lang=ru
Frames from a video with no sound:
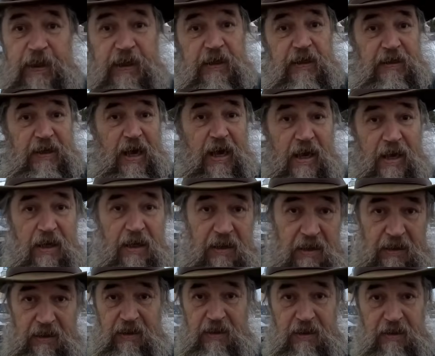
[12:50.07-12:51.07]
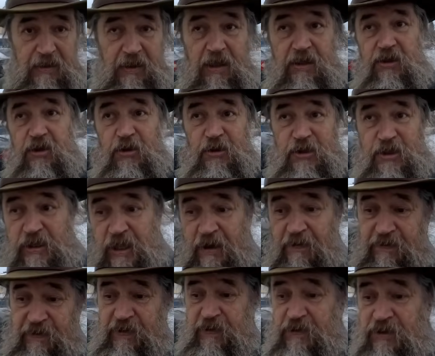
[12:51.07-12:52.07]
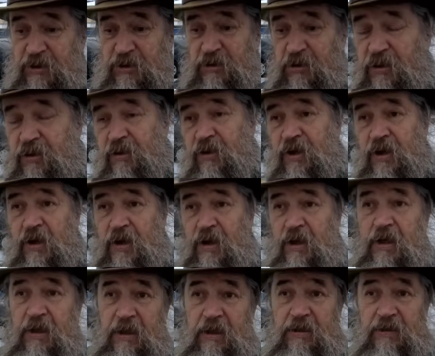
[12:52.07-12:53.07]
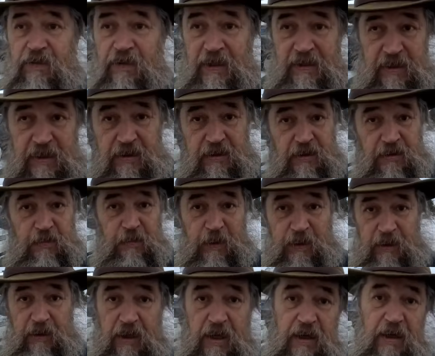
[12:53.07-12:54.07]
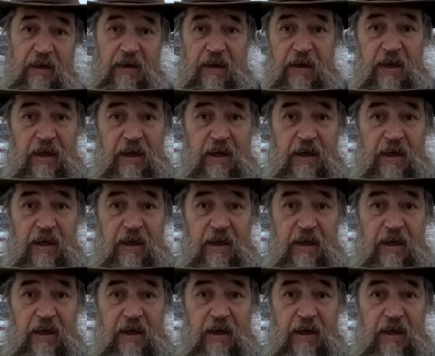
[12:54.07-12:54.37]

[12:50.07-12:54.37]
При ее ставке 120 рублей,